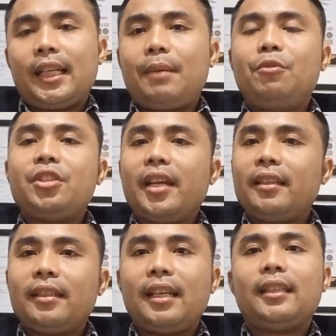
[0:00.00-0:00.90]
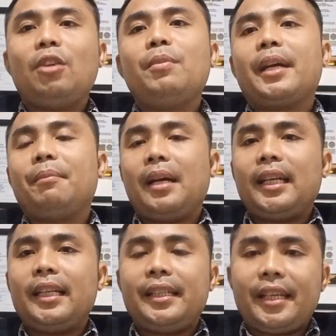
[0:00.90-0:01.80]
Namun saya tidak tahu
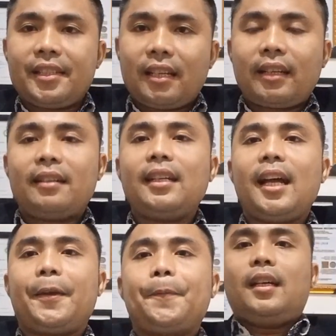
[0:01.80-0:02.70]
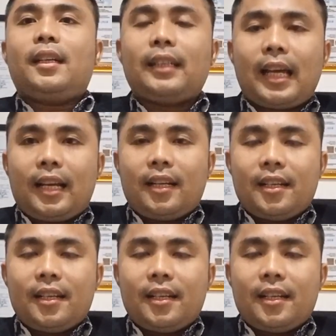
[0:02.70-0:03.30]
bagaimana di desa rekan Nah,